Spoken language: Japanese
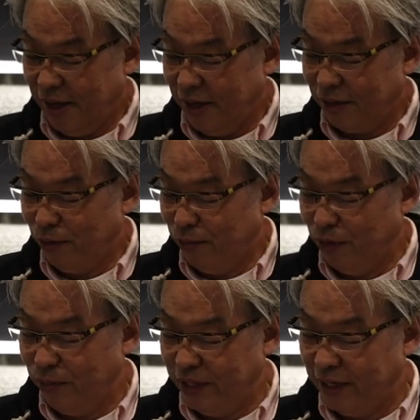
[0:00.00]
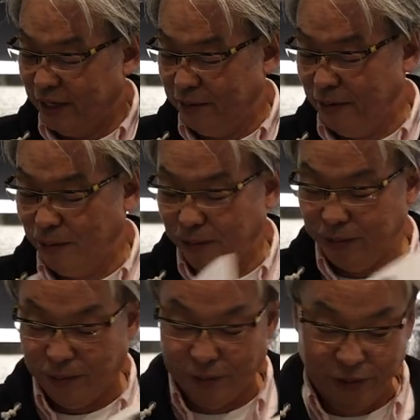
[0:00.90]
えー、興味を持った方はご
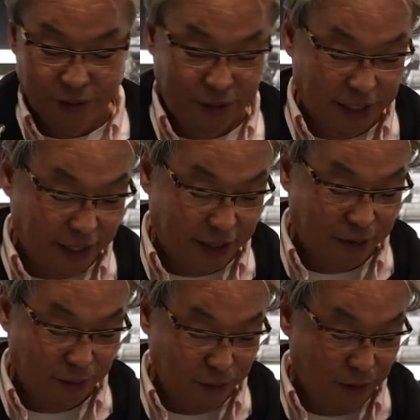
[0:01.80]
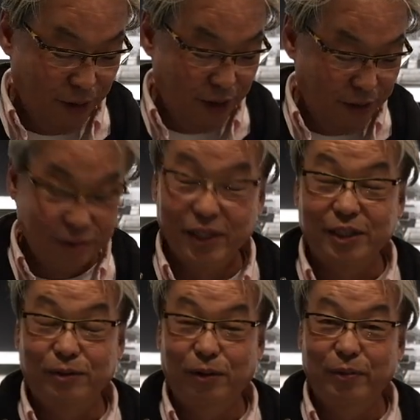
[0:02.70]
購入いただけると嬉
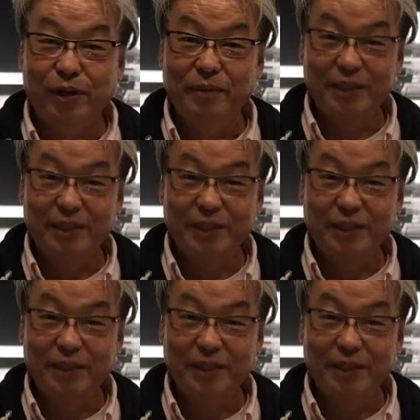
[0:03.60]
しく思いま